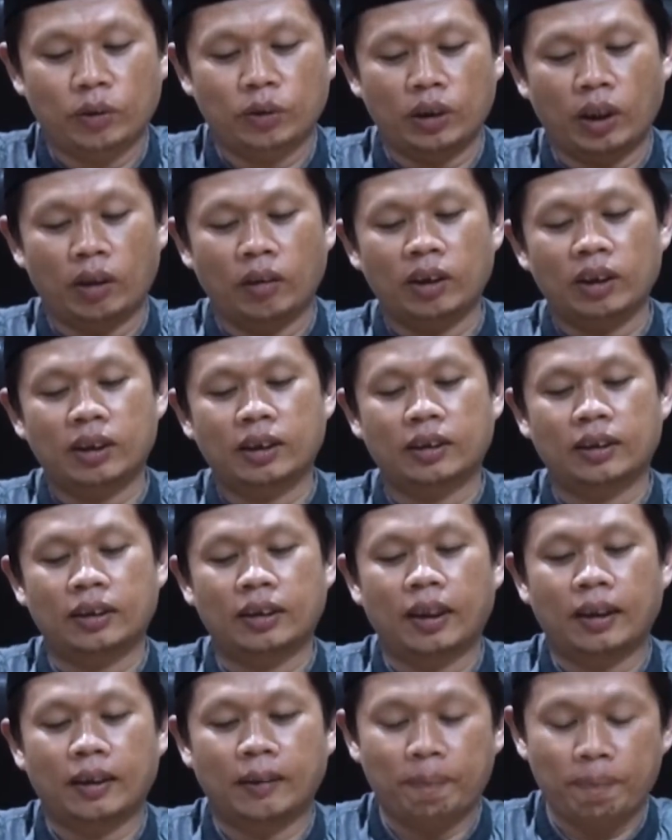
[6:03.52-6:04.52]
Gusti Allah
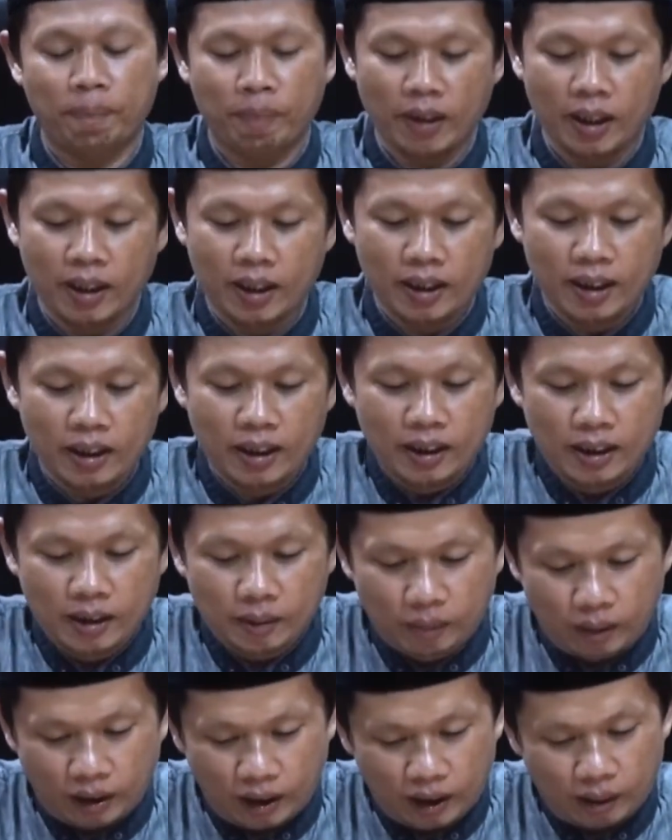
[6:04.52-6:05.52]
yang
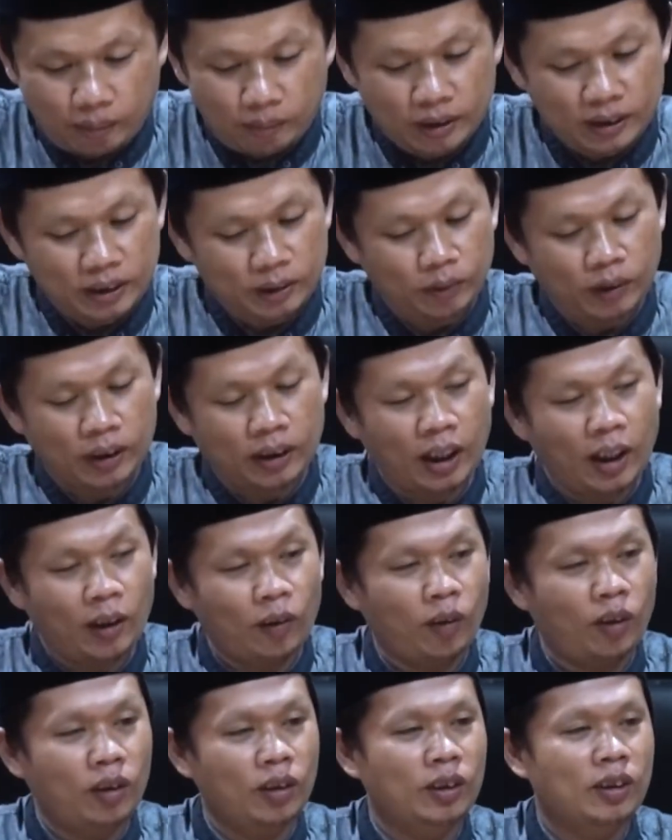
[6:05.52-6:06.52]
bernama sifat
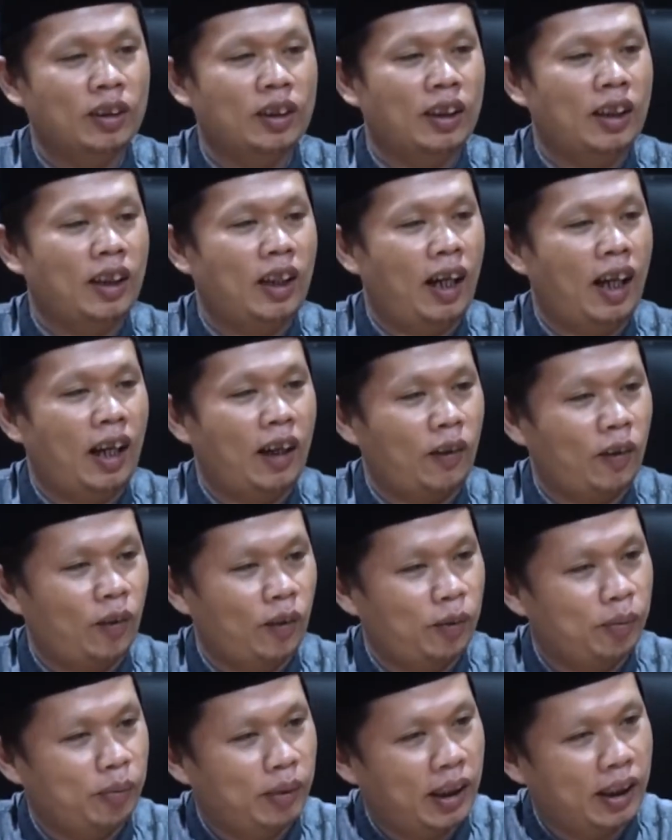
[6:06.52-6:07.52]
arroh
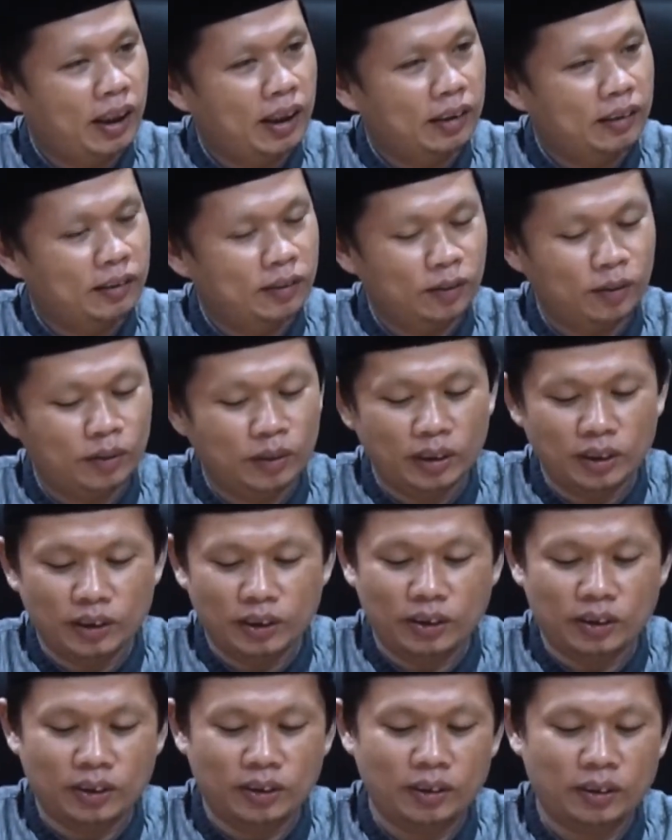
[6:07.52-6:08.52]
arrohman
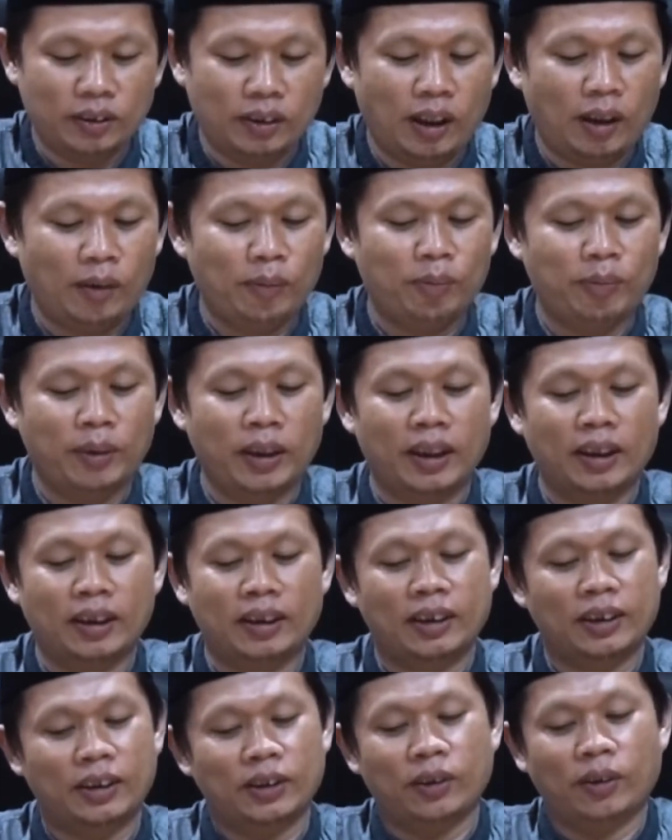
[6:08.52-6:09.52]
Ar-Rahman kabeh
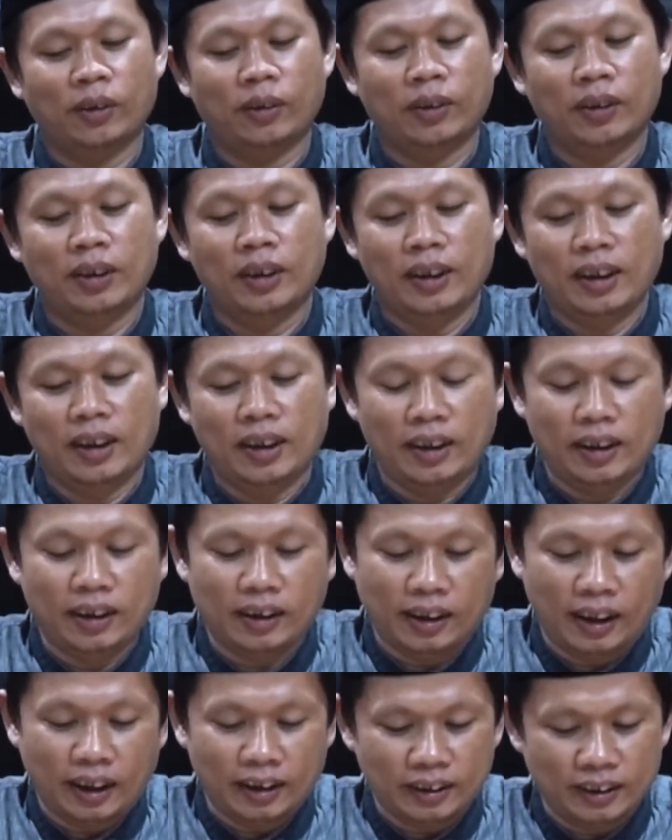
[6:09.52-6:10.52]
iso
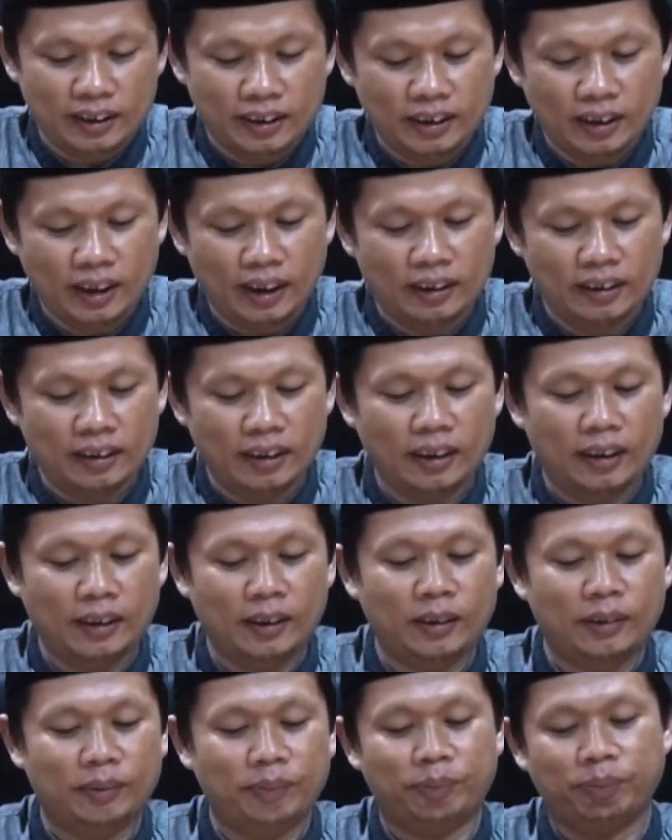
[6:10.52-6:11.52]
kasih
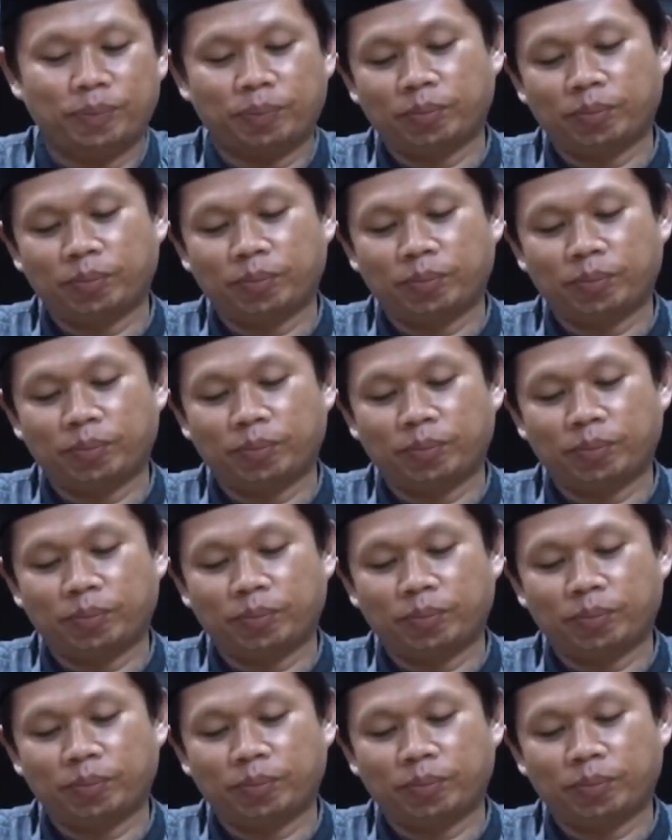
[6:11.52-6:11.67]
sayang